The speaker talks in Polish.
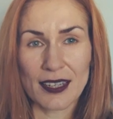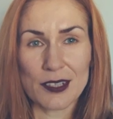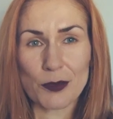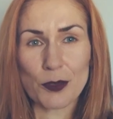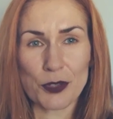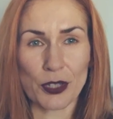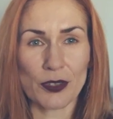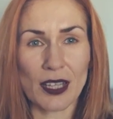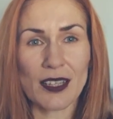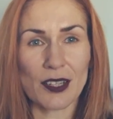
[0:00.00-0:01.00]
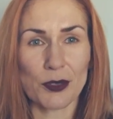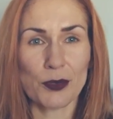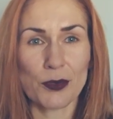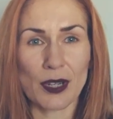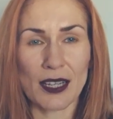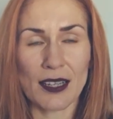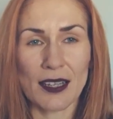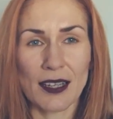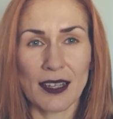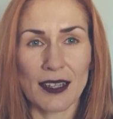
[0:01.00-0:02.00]
Są to przekonania, które
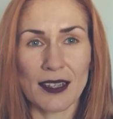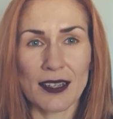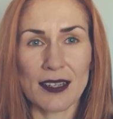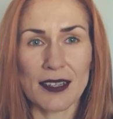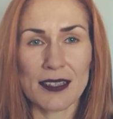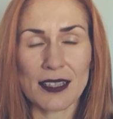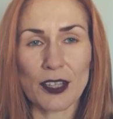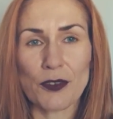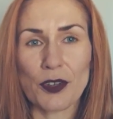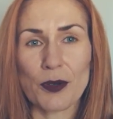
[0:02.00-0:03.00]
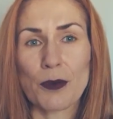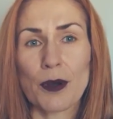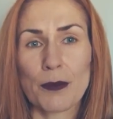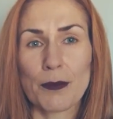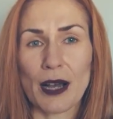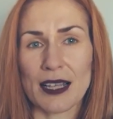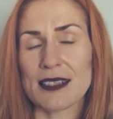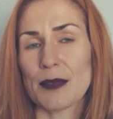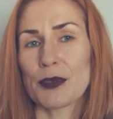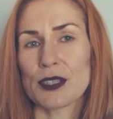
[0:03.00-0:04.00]
e, stanowią
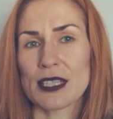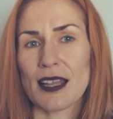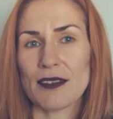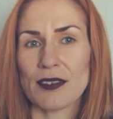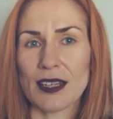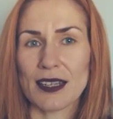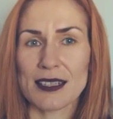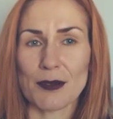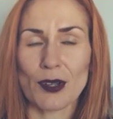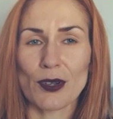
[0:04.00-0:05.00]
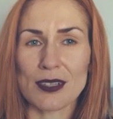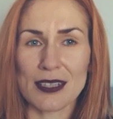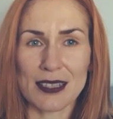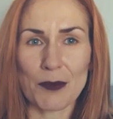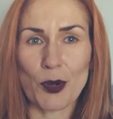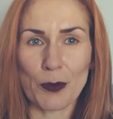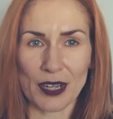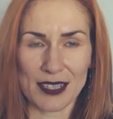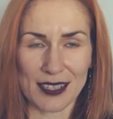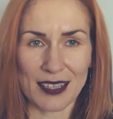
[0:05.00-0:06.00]
bazę, podstawę całego systemu
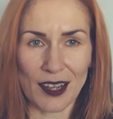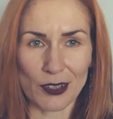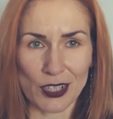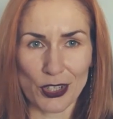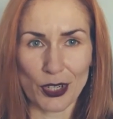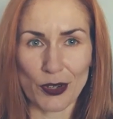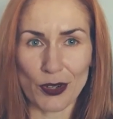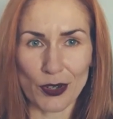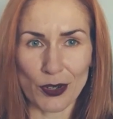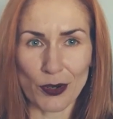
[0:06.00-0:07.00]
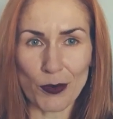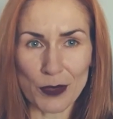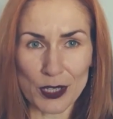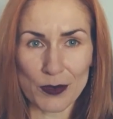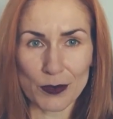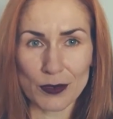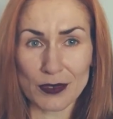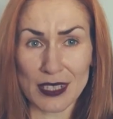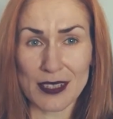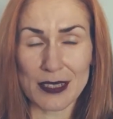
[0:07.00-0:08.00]
operacyjnego naszego umysłu.
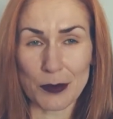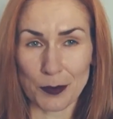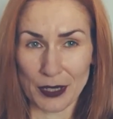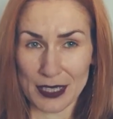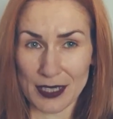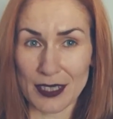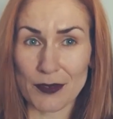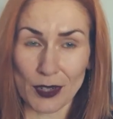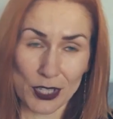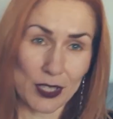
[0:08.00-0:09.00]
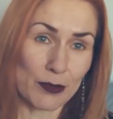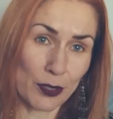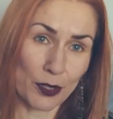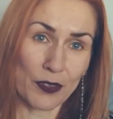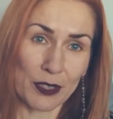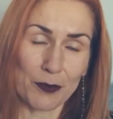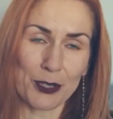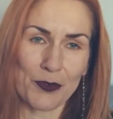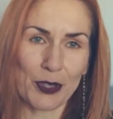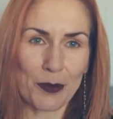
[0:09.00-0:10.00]
Ten system operacyjny właśnie jest ulokowany w
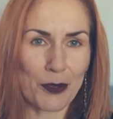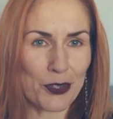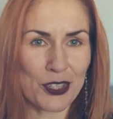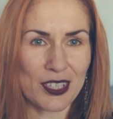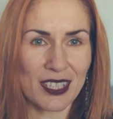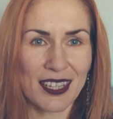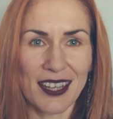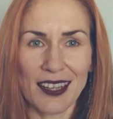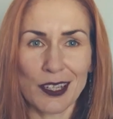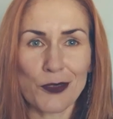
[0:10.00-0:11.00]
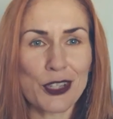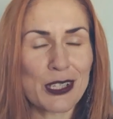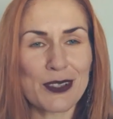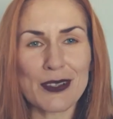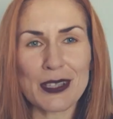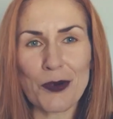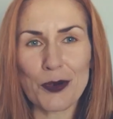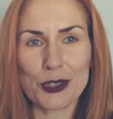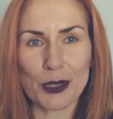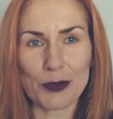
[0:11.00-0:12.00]
podświadomości i to wszystko zostało
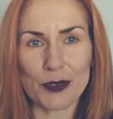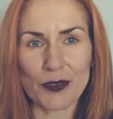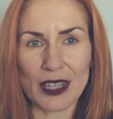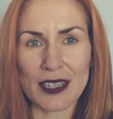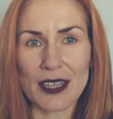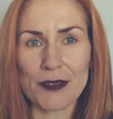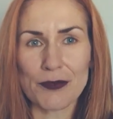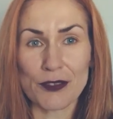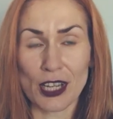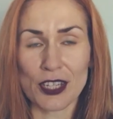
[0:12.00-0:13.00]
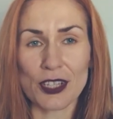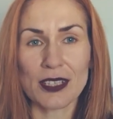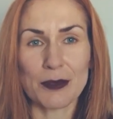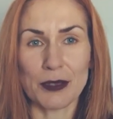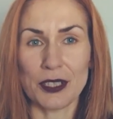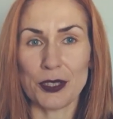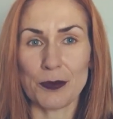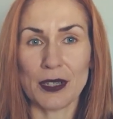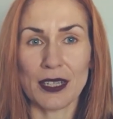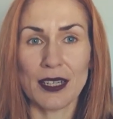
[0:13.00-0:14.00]
ukształtowane w czasie, gdy
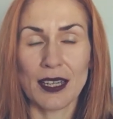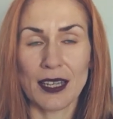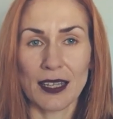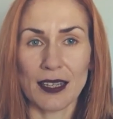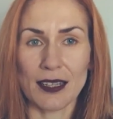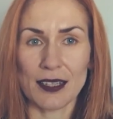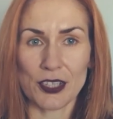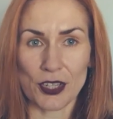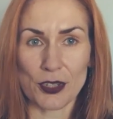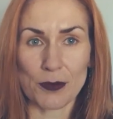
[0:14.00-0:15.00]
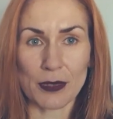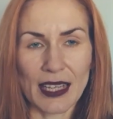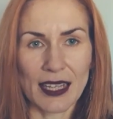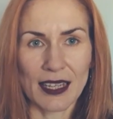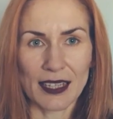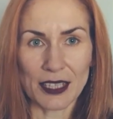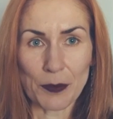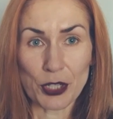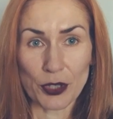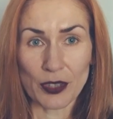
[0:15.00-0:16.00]
byliśmy e, dziećmi. I te
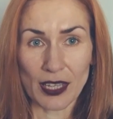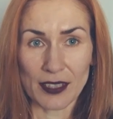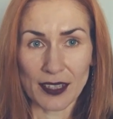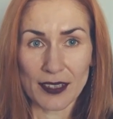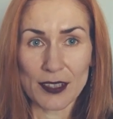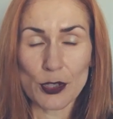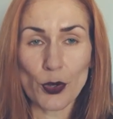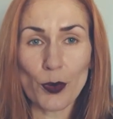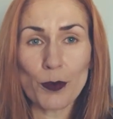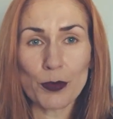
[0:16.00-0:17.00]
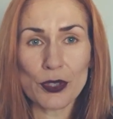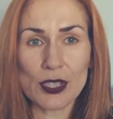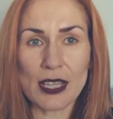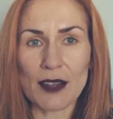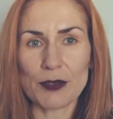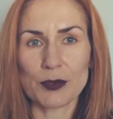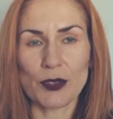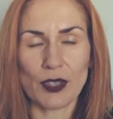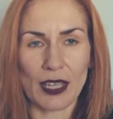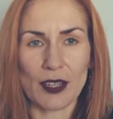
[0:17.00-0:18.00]
przekonania są podstawą
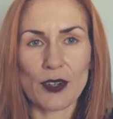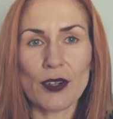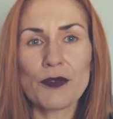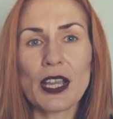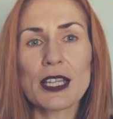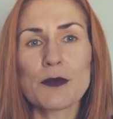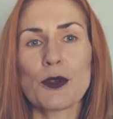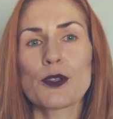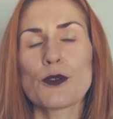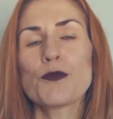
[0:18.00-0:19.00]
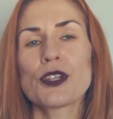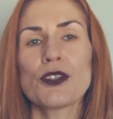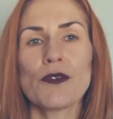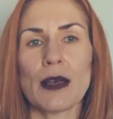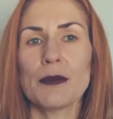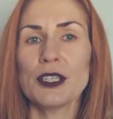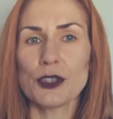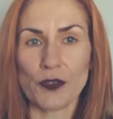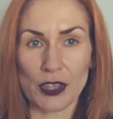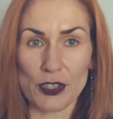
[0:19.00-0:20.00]
do tego, w jaki sposób przeżywamy i
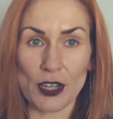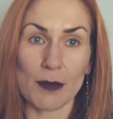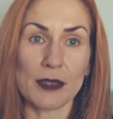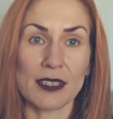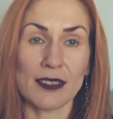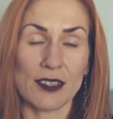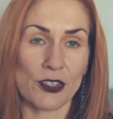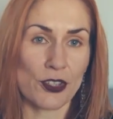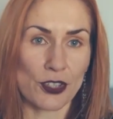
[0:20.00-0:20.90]
doświadczamy nasze